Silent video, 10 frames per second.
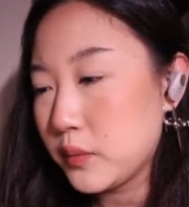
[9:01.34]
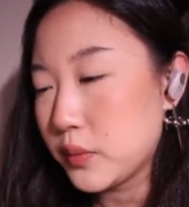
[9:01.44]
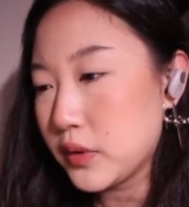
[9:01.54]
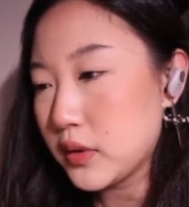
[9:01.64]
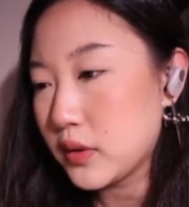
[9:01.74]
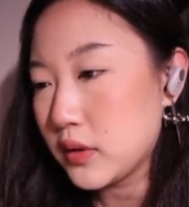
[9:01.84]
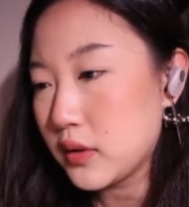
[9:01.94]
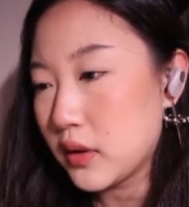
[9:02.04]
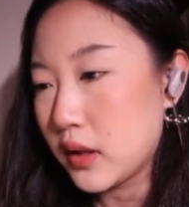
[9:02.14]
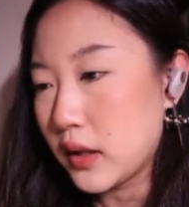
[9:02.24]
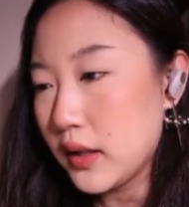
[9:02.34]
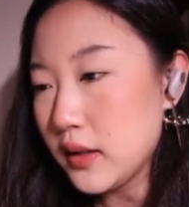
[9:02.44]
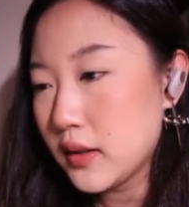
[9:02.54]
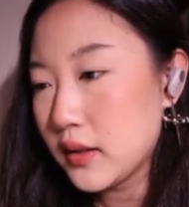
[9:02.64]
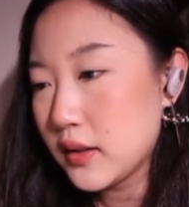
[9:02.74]
不是，哎，
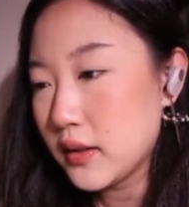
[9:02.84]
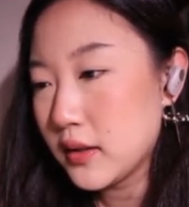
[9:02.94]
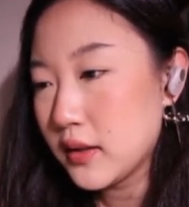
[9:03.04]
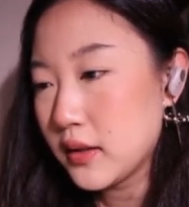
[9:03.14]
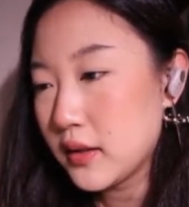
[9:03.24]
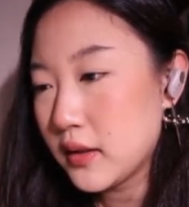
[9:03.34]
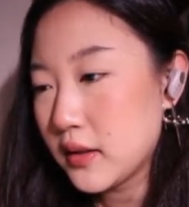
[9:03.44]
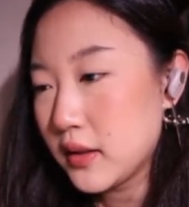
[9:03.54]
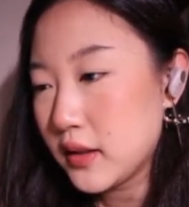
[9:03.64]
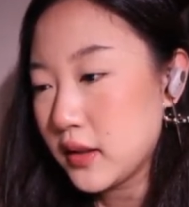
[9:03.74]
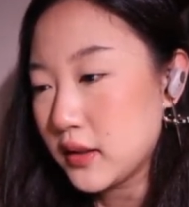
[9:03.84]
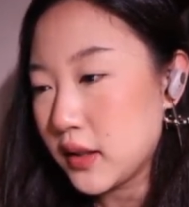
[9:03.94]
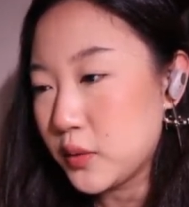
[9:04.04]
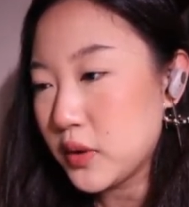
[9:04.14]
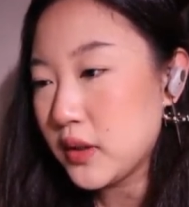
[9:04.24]

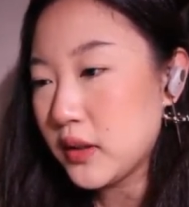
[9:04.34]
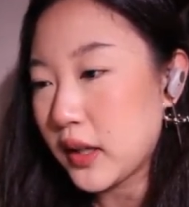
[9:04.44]
你居然